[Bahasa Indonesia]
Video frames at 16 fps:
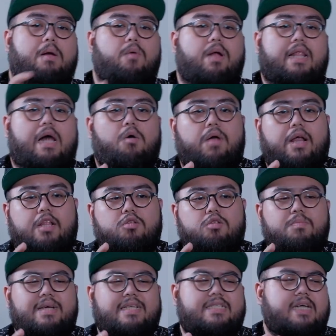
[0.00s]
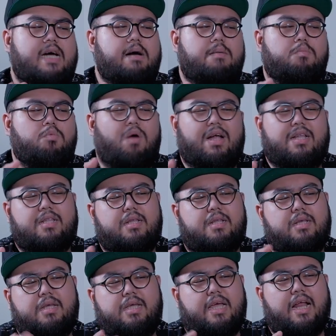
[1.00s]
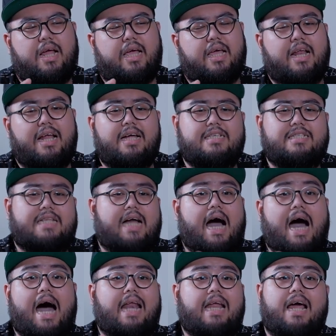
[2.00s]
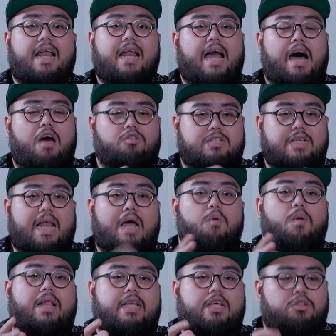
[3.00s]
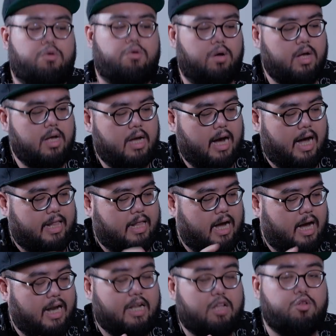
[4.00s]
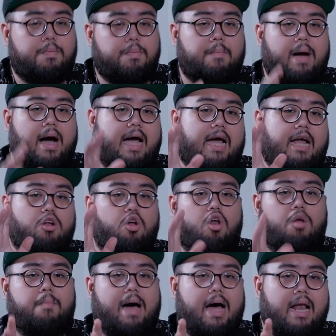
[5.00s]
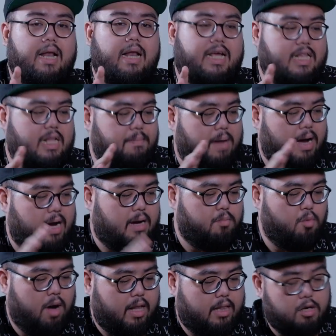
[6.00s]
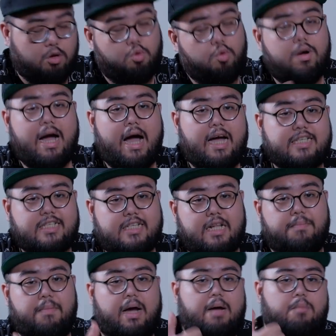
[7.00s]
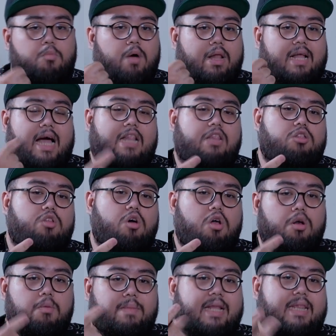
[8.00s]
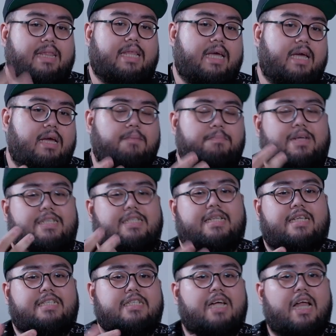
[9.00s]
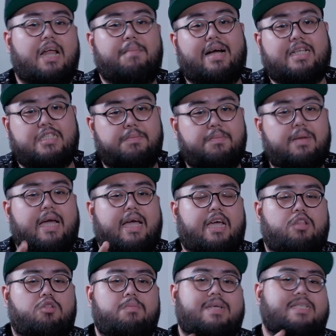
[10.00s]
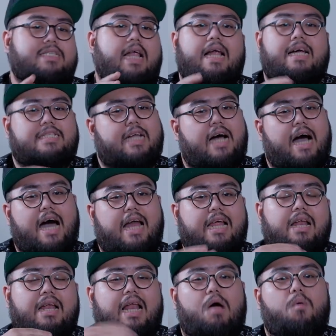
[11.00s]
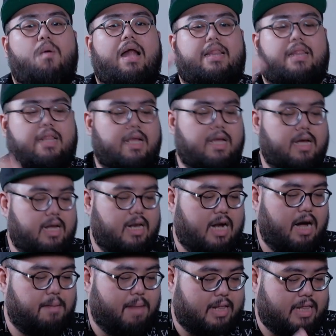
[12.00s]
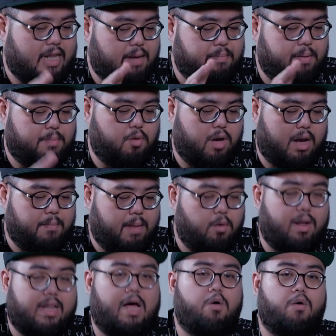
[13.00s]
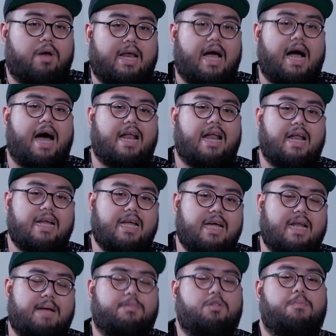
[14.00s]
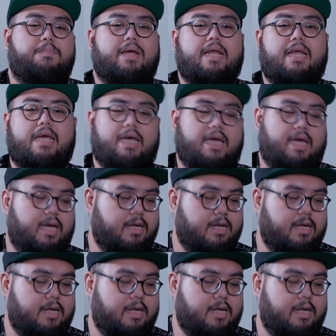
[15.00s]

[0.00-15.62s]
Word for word: watt hour itu bisa buat kira-kira setengah harian lah harusnya lewat gitu katakan itu pemakaian normal kita pakai buat nugas kita pakai buat ngantor meeting presentasi segala macem kayak gitu bisa lah setengah harian lewat dengan baterai 48 watt hour yang ada di laptop ini